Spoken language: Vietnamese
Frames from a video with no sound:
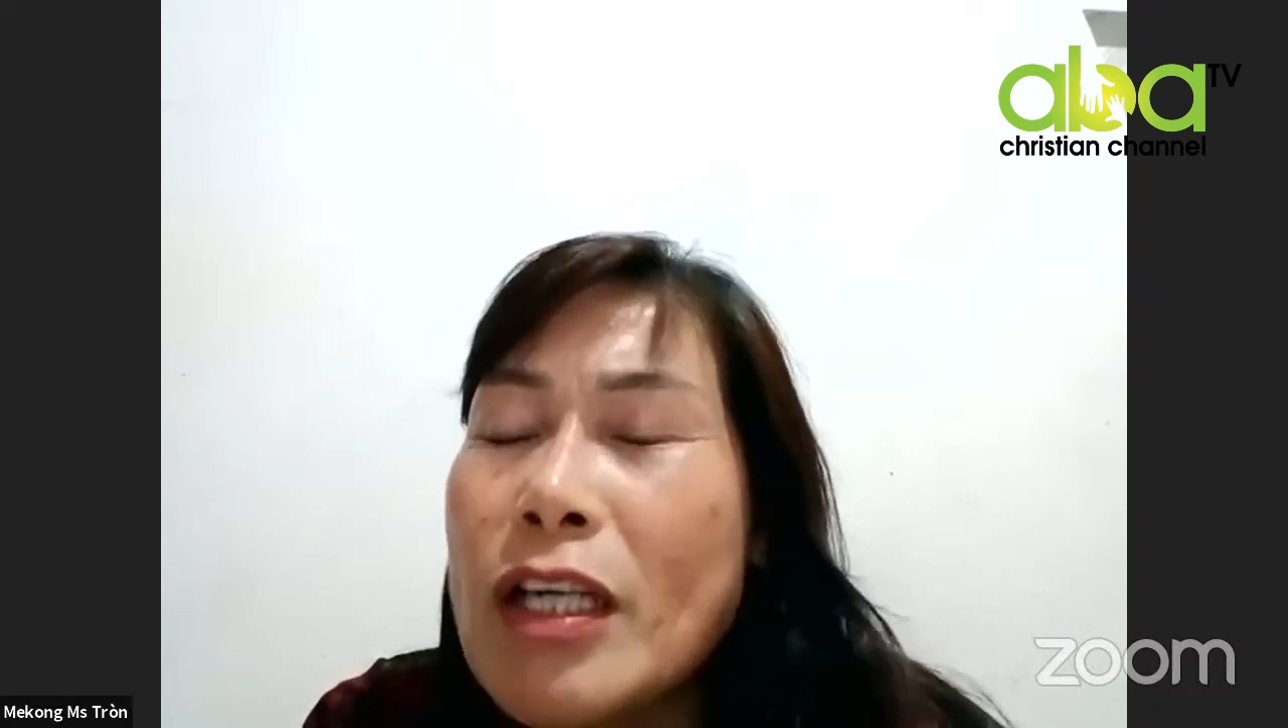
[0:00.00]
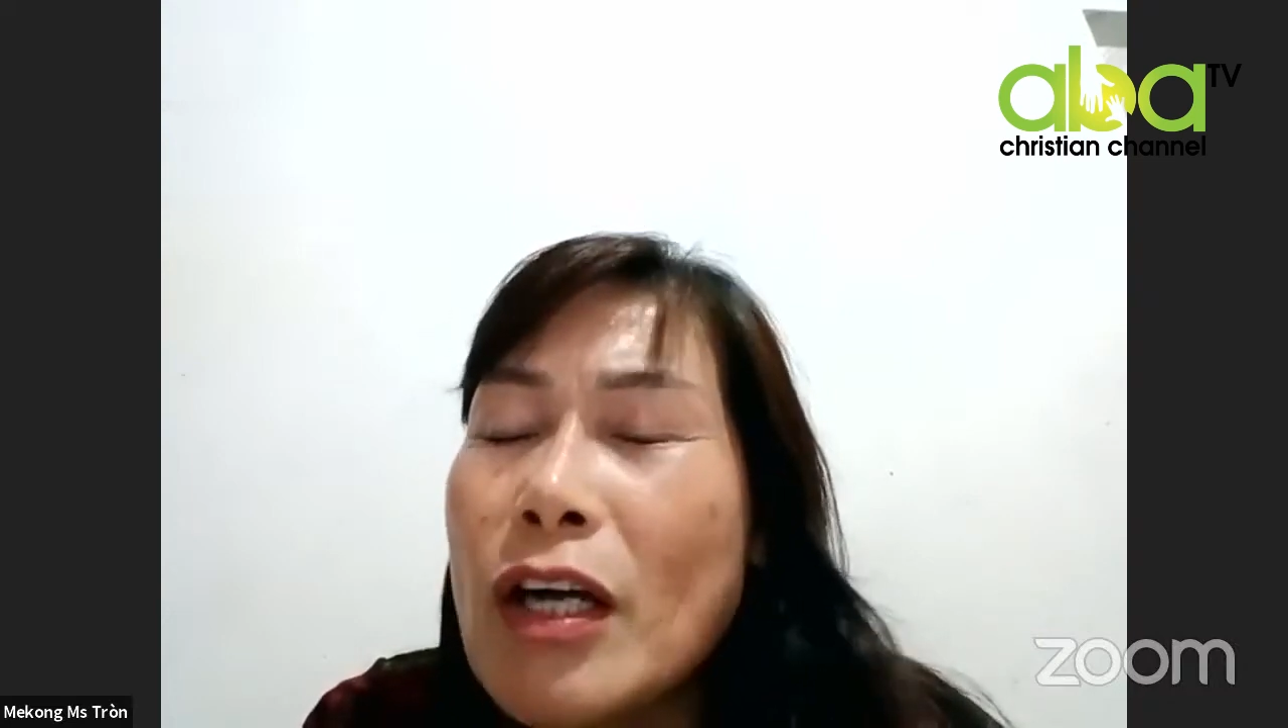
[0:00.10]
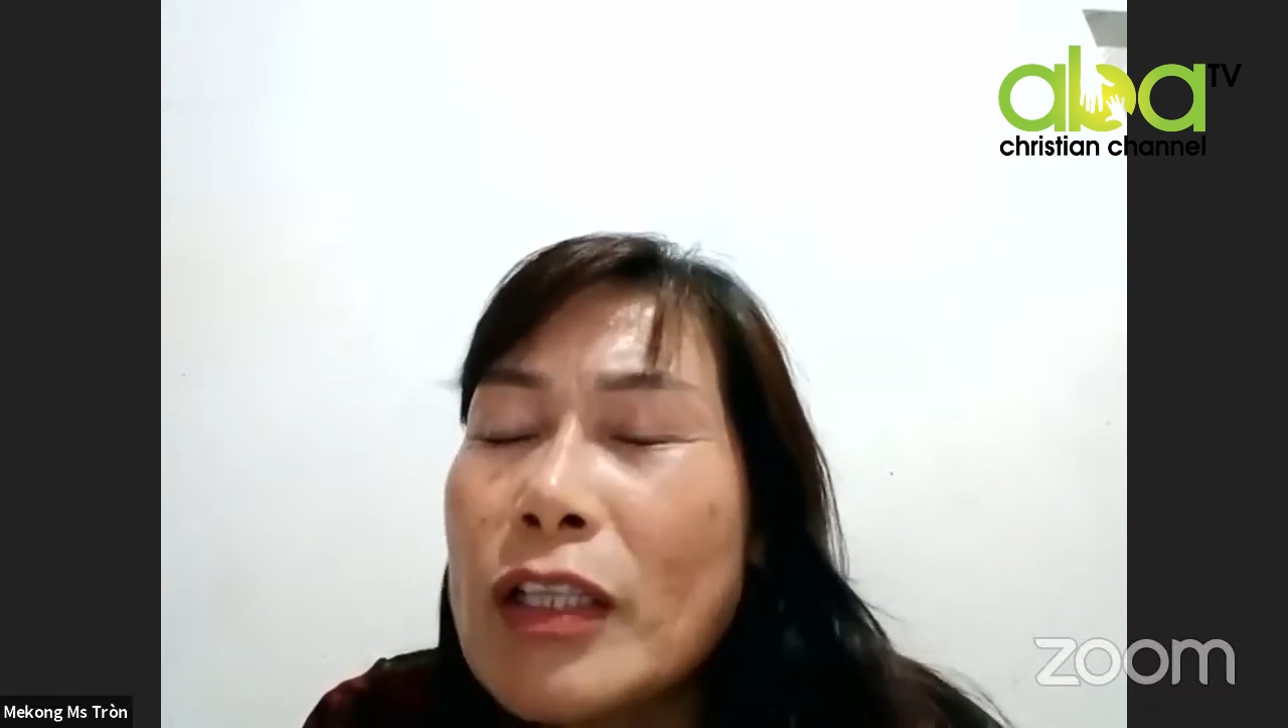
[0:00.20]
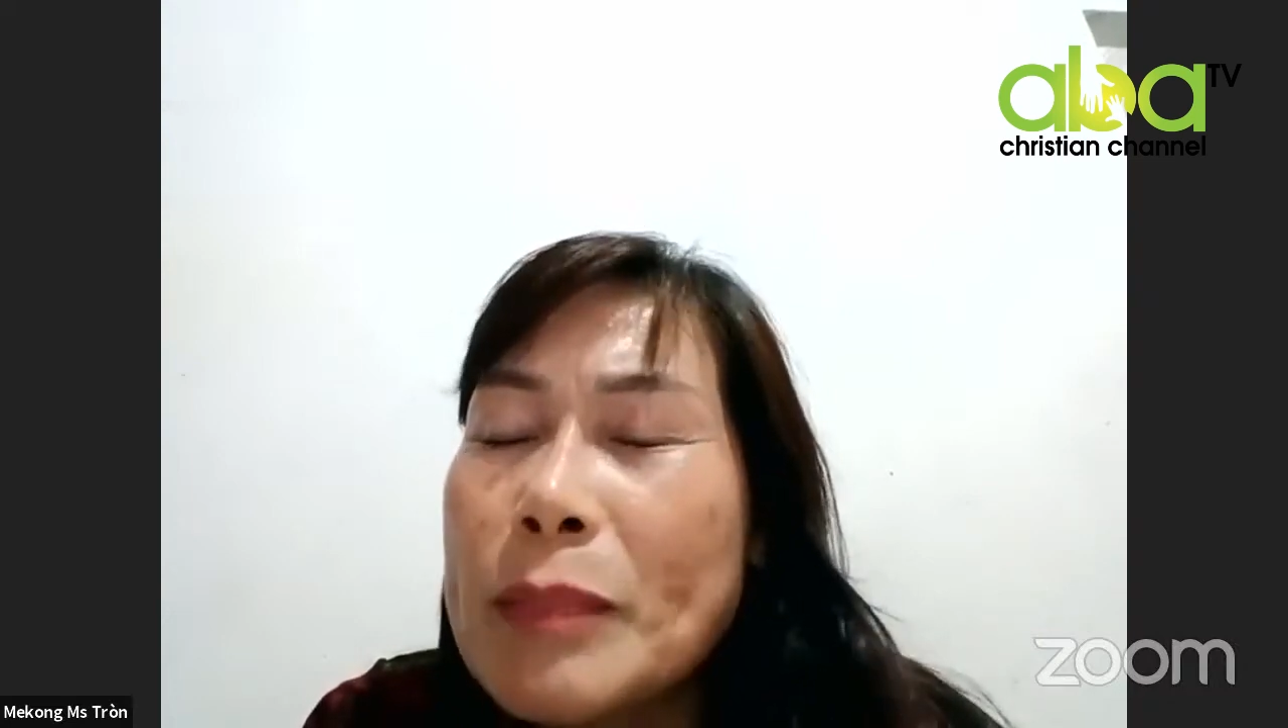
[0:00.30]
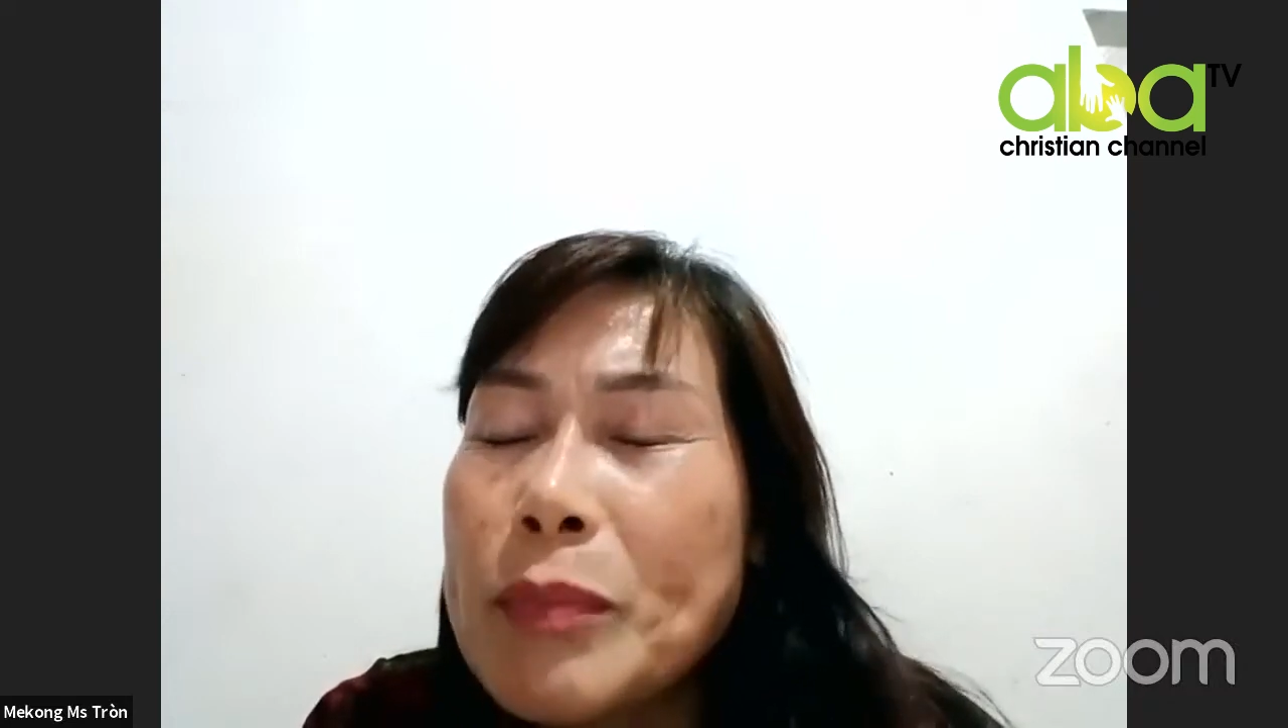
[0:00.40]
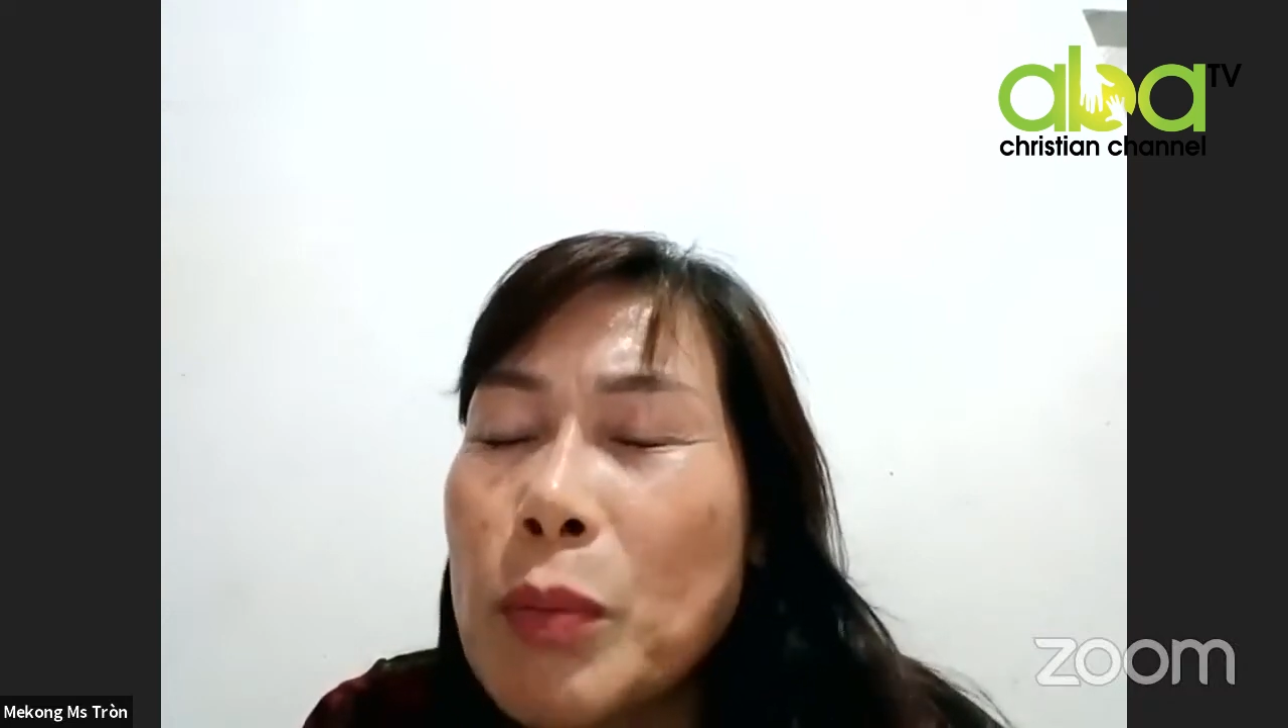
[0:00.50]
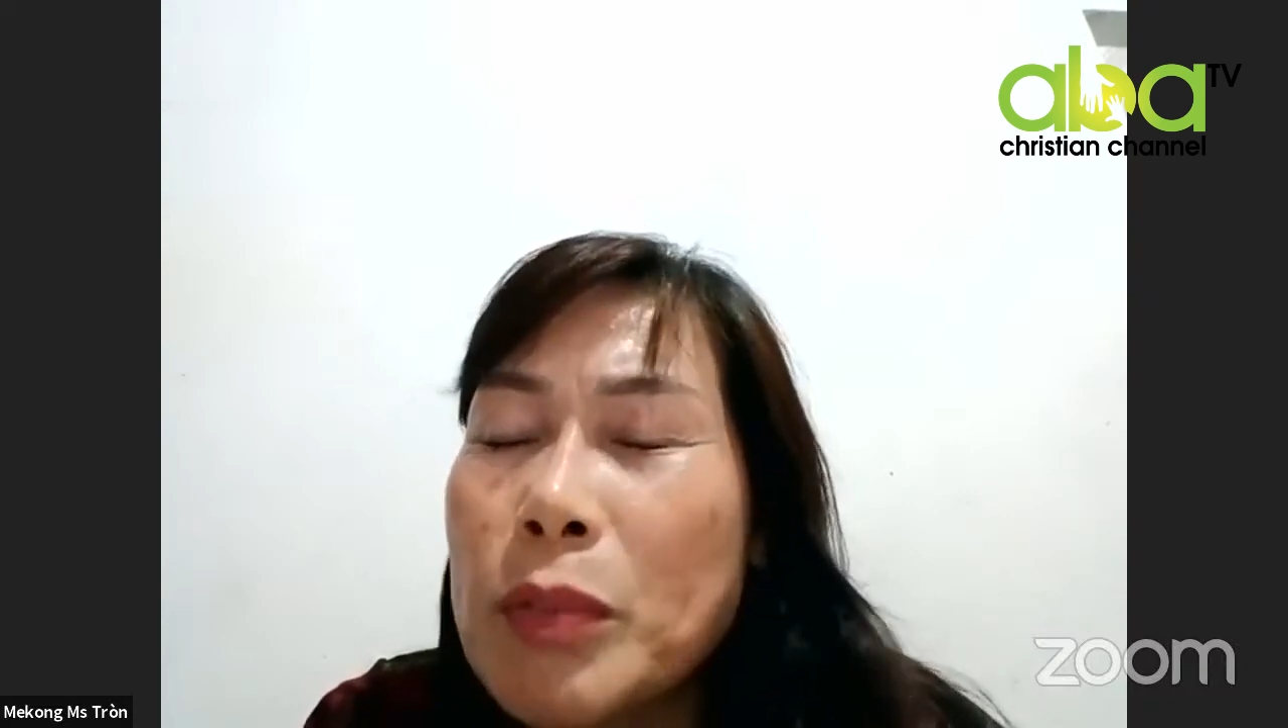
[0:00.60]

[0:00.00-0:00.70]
con tiếp tục